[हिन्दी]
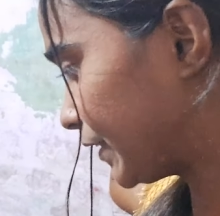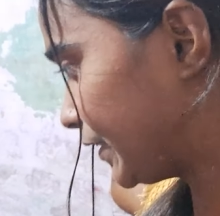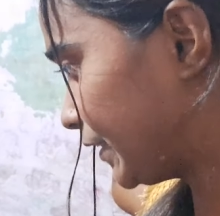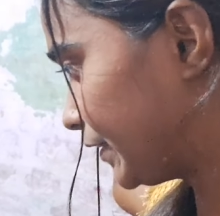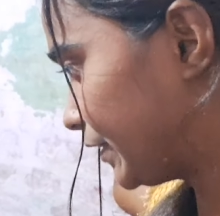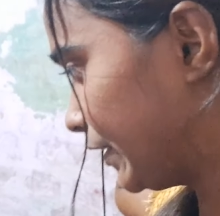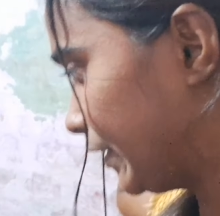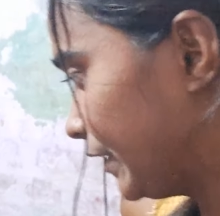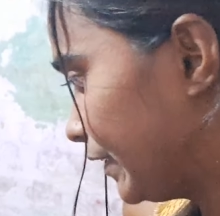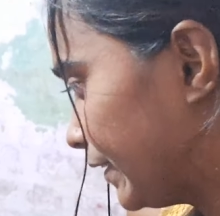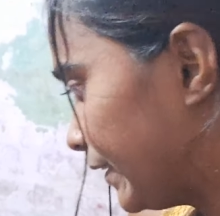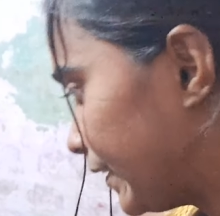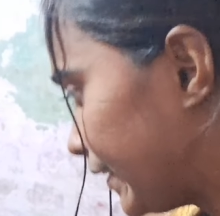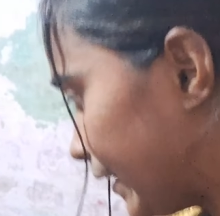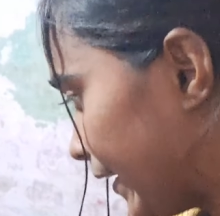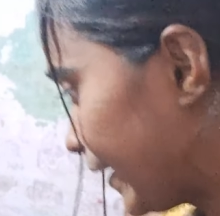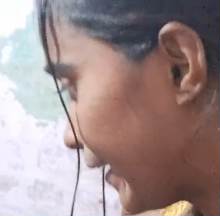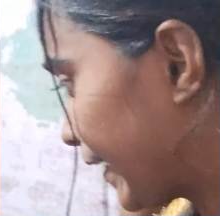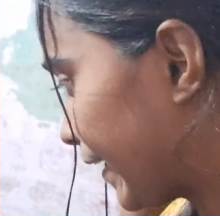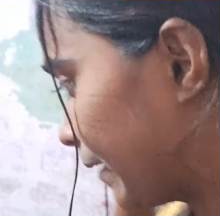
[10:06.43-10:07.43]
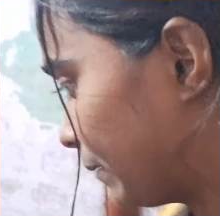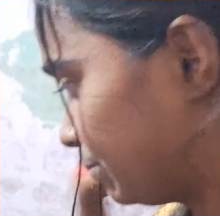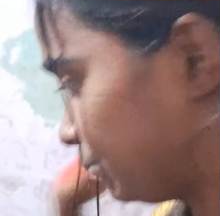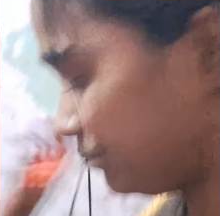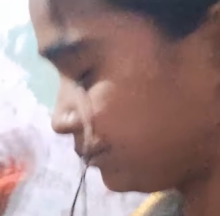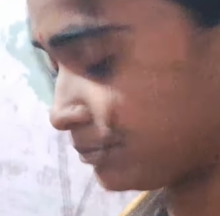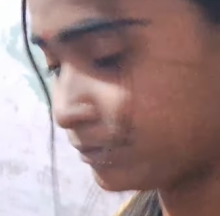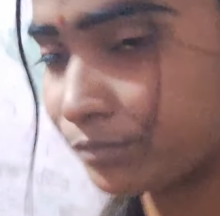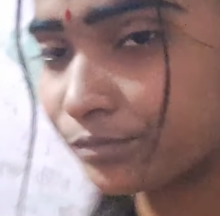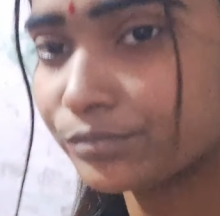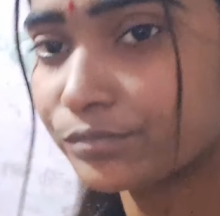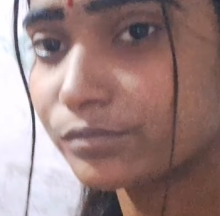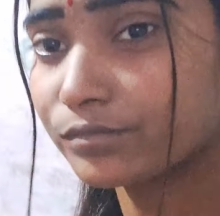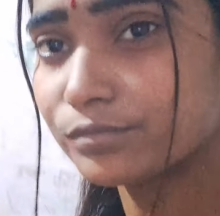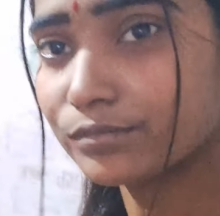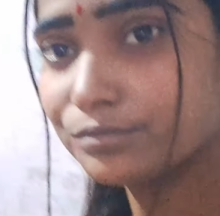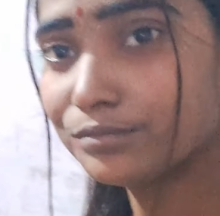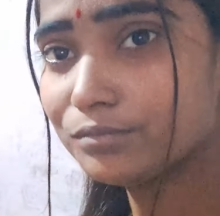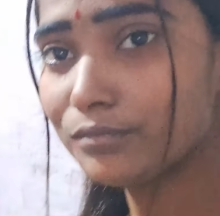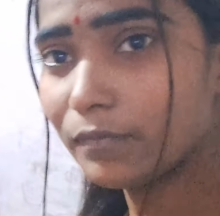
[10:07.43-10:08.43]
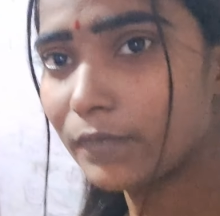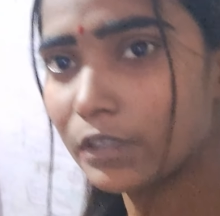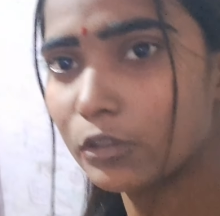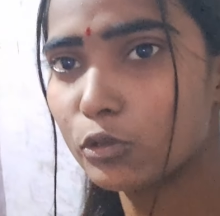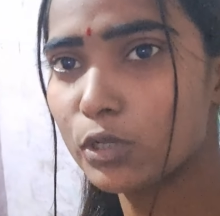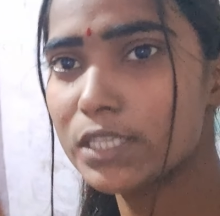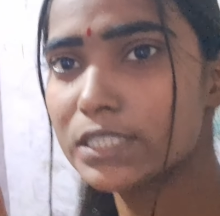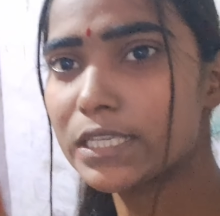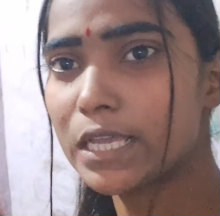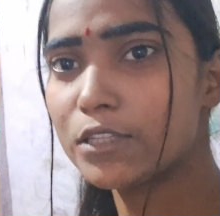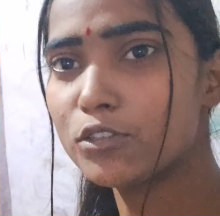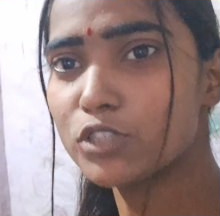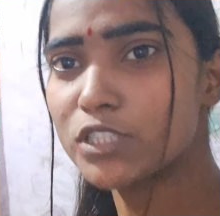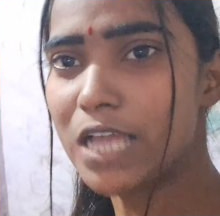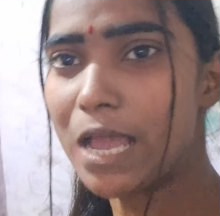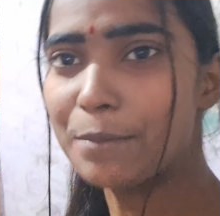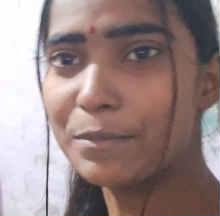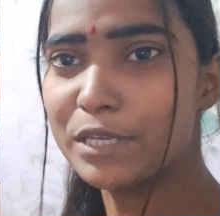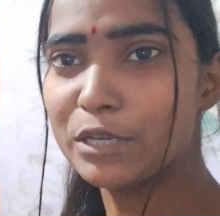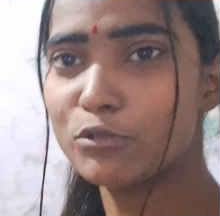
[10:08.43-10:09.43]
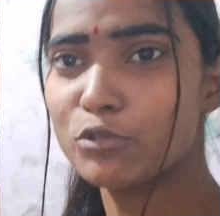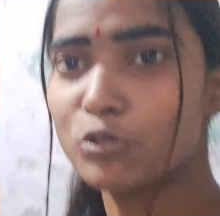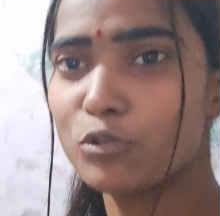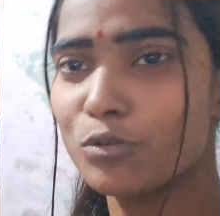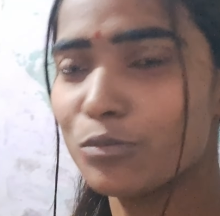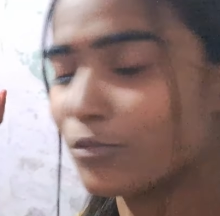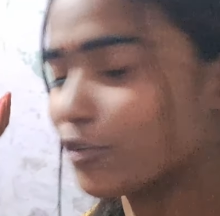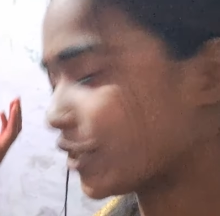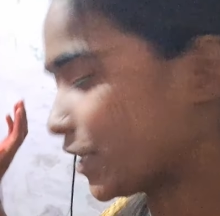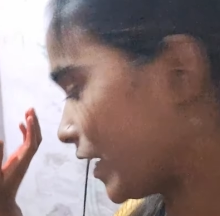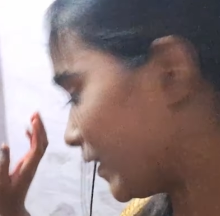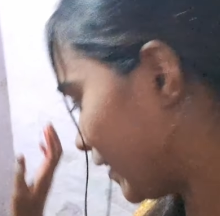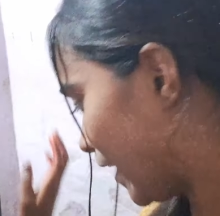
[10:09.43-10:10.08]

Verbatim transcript: दी थी ठीक है तो इसका जो चाबी है वो गुम हो गया